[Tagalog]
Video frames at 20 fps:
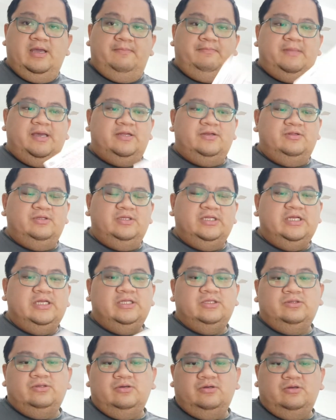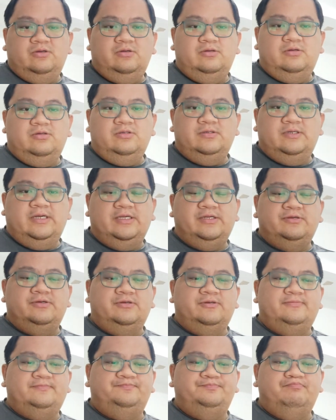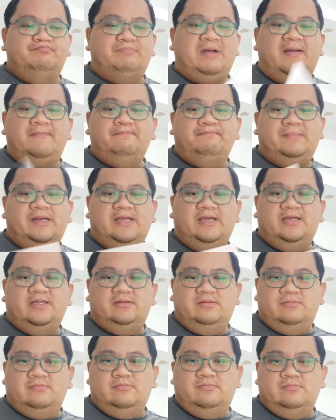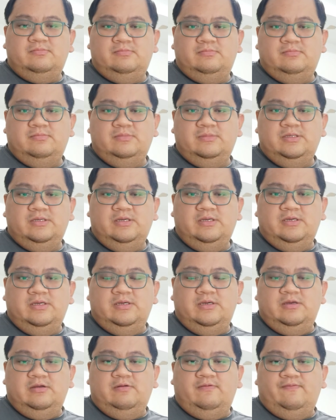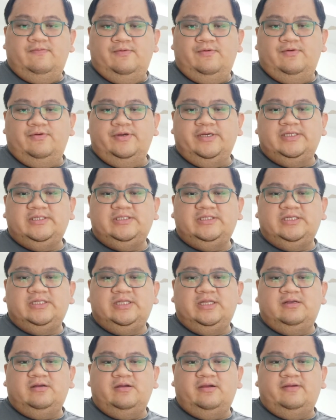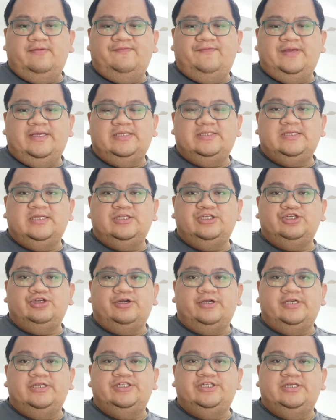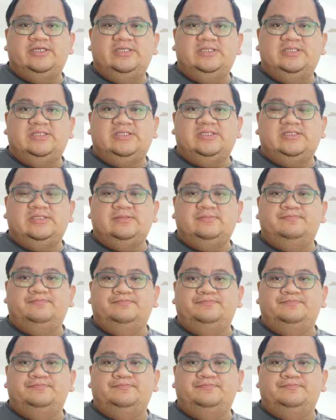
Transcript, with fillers: Meron ditong ano, pamphlet for city card fees and charges